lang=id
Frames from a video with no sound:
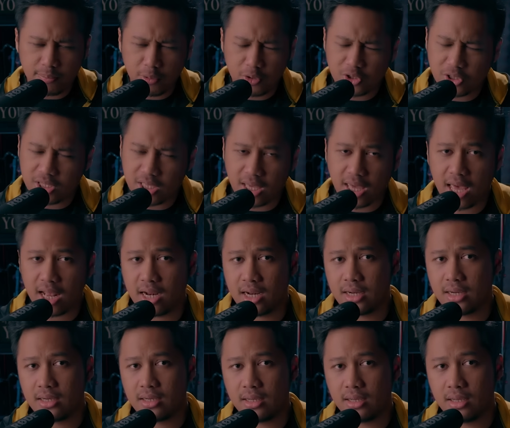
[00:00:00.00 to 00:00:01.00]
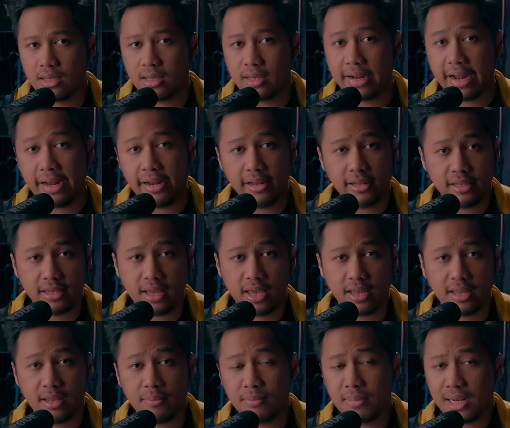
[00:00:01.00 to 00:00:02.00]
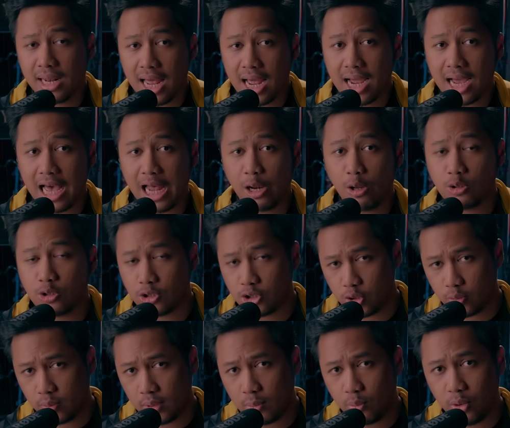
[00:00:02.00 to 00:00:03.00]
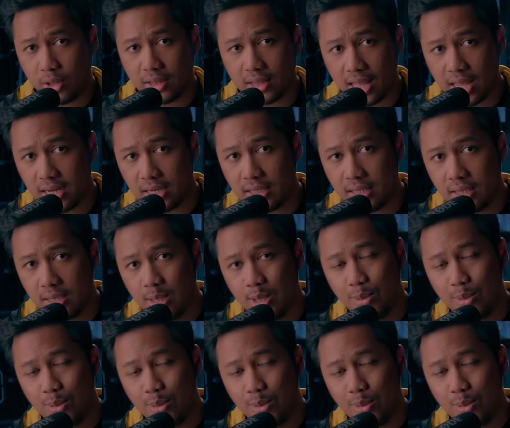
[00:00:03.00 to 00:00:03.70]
postingan uh, Redditnya yang bilang kalau sosok perempuan tadi